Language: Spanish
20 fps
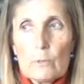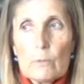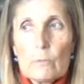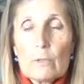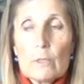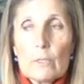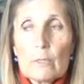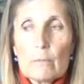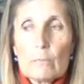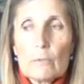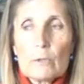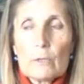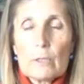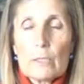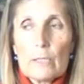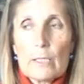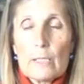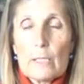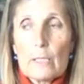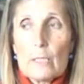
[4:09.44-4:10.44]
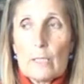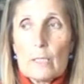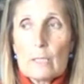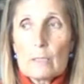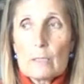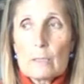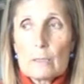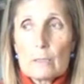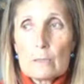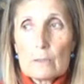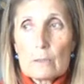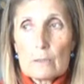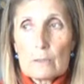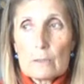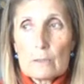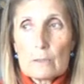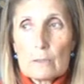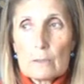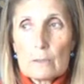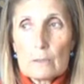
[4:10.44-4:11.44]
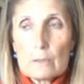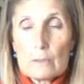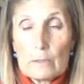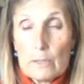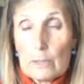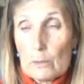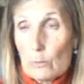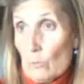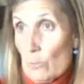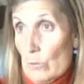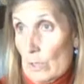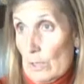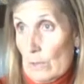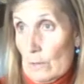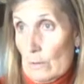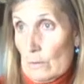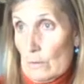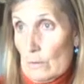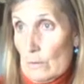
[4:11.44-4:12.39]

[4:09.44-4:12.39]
Hay un cambio de reglas, de algunas.